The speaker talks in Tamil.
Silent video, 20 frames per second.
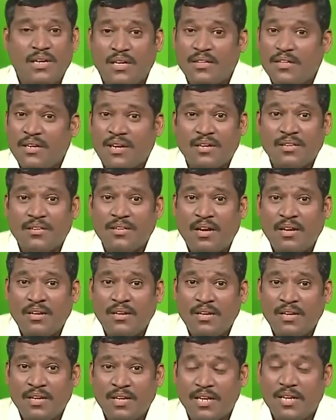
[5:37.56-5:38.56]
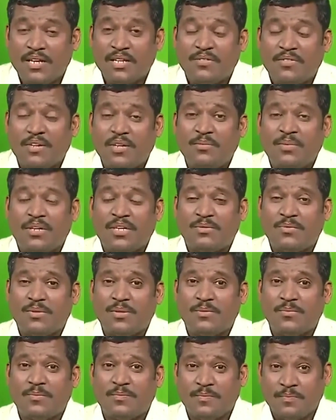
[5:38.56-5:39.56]
எது நடந்தால் எனக்கு வருமானம்
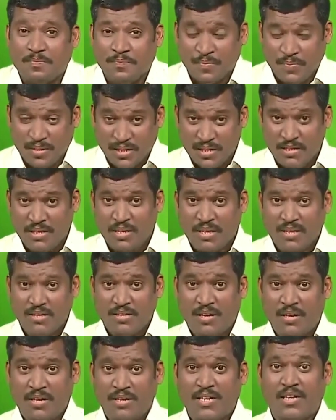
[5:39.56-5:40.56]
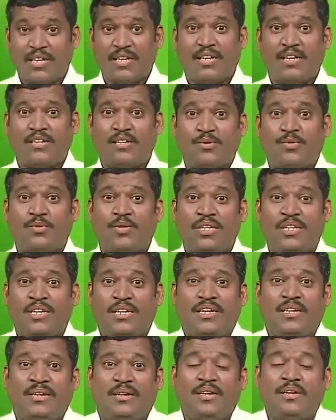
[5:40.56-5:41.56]
வரும் எது நடந்தால் எனக்கான துணை
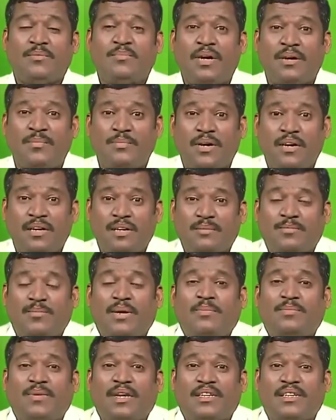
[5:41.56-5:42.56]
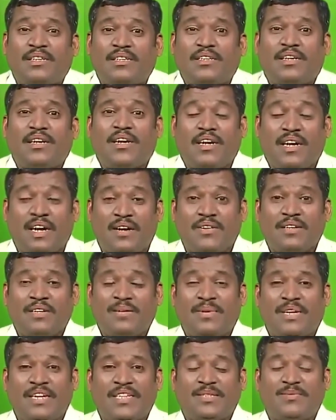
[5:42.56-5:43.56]
என்னை என்னை பாப்பா பார்ப்பாரு அவர்
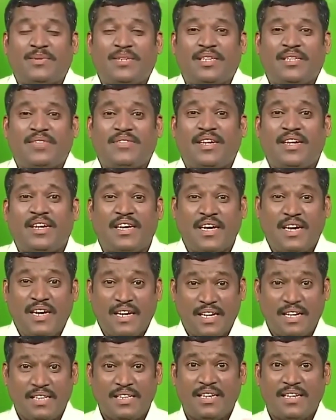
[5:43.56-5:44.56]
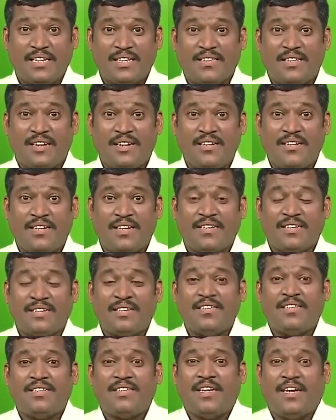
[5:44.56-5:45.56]
நான் மேரேஜ் பண்ணிக்குவேன் எது நடந்தால்
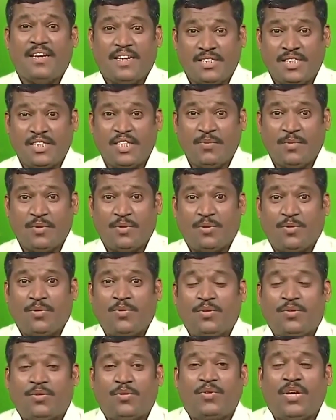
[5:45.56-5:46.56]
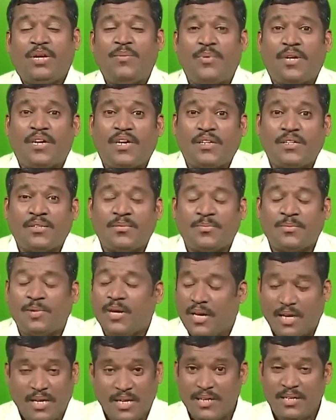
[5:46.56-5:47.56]
எனக்கு சிங்கப்பூர் டூருக்கு ஒரு வாய்ப்பு கிடைக்கும்
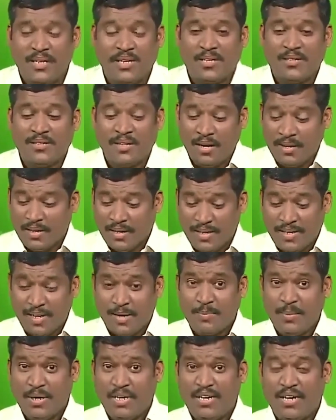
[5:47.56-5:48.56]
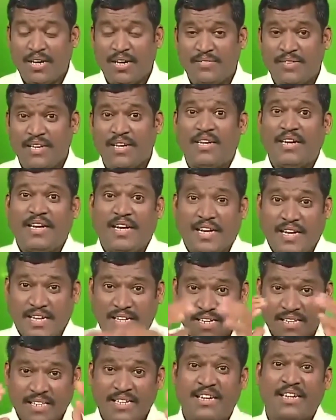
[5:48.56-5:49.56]
எது நடந்தால் நான் எம்எல்ஏ ஆவேன்
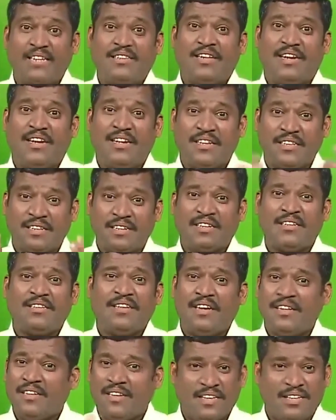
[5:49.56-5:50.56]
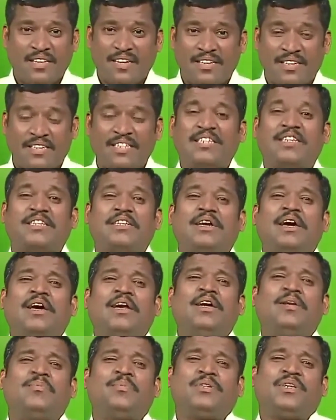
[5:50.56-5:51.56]
எது நடந்தால் எது நடந்தால் எது நடந்தால்னு
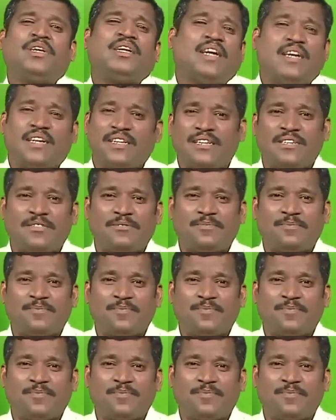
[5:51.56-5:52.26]
கேள்வி மட்டும் கேளுங்கள்